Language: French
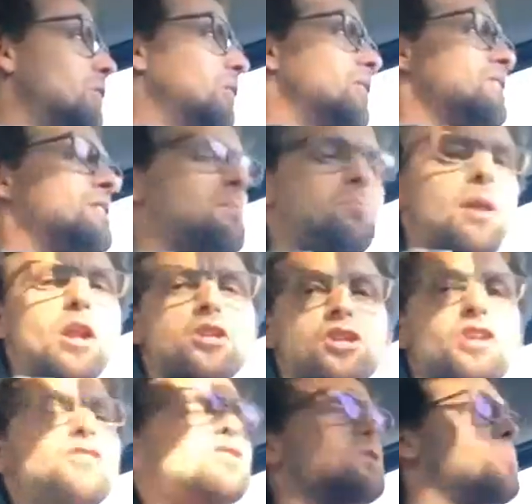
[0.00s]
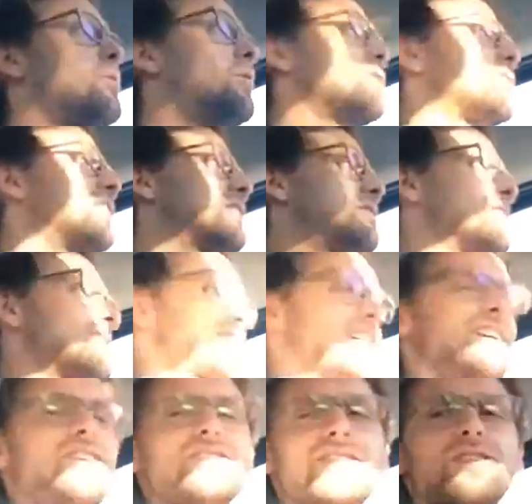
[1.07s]
On était plein de jeunes, je sais pas, on devait être une
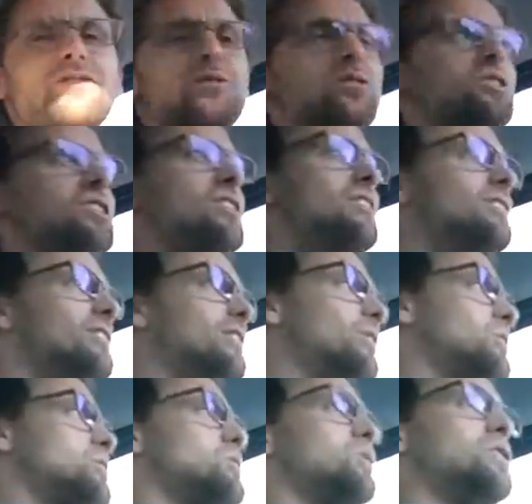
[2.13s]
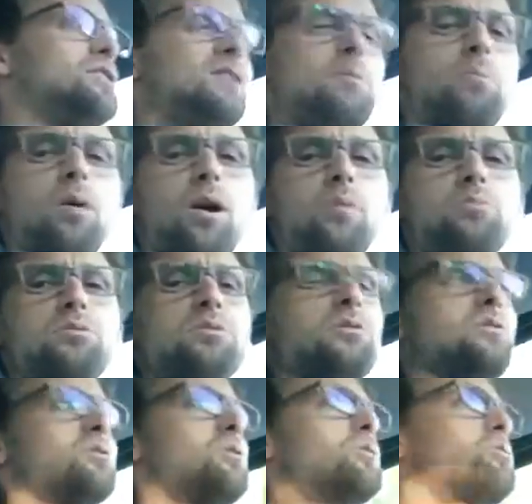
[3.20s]
cinquantaine de jeunes, on se connaissait pas, puis
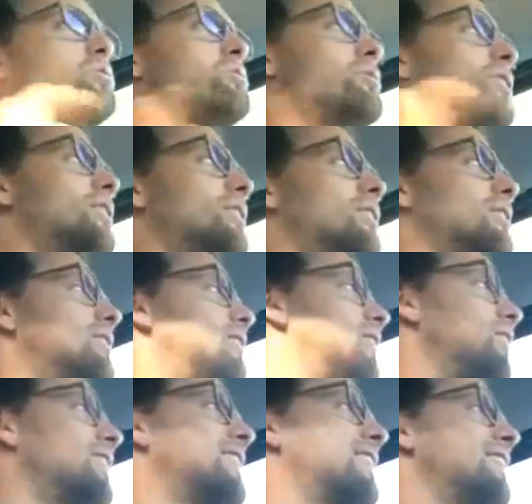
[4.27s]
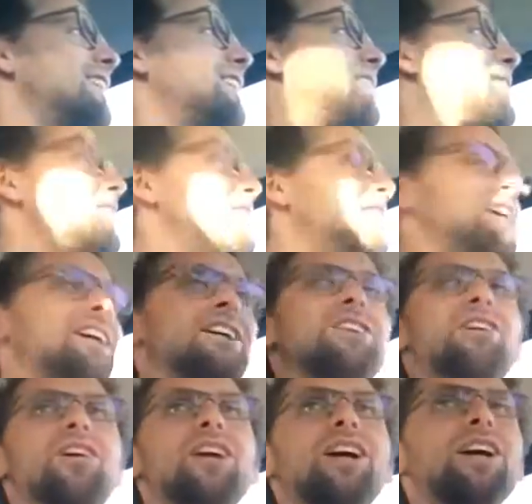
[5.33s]
on se retrouvait dans les,
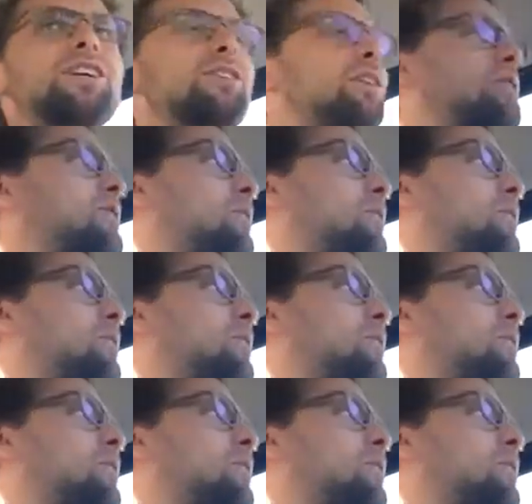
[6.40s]
dans les rayons